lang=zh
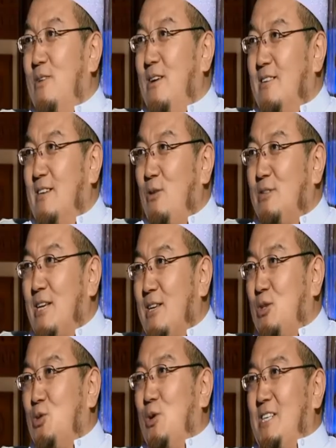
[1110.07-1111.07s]
然后他他
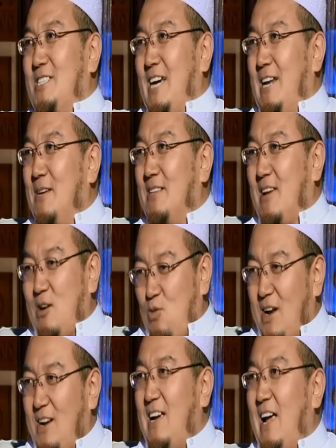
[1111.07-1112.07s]
坐在家里面，他
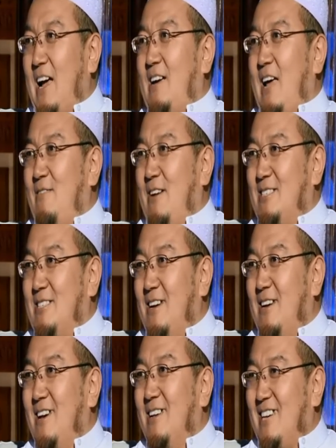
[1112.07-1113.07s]
刮着盖盖板子，
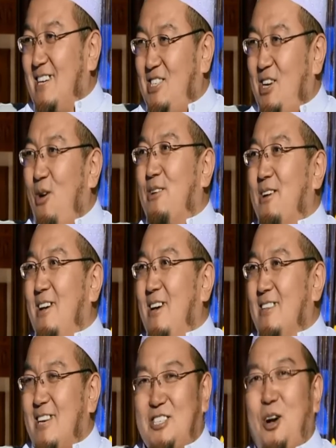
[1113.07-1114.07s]
他笑着，
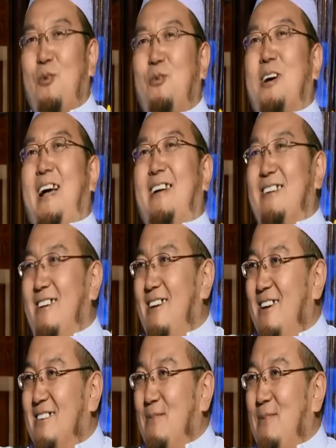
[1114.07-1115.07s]
他笑看着。
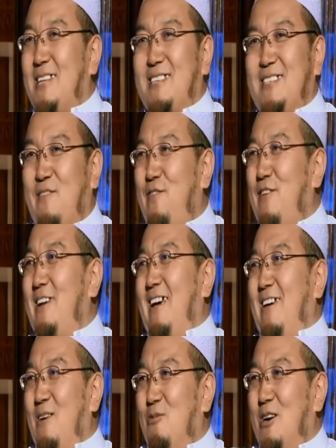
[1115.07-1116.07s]
在马姐你分裂，
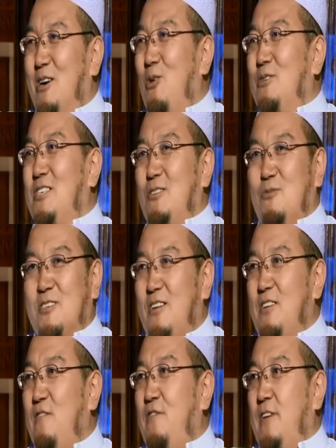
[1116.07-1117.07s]
我高兴，我让
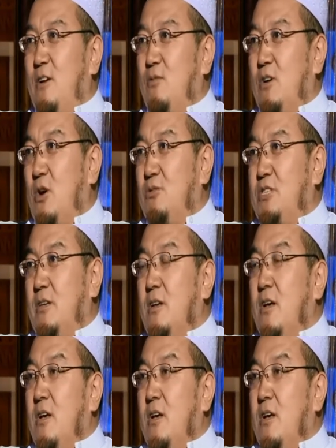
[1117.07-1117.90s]
你分裂，我高兴。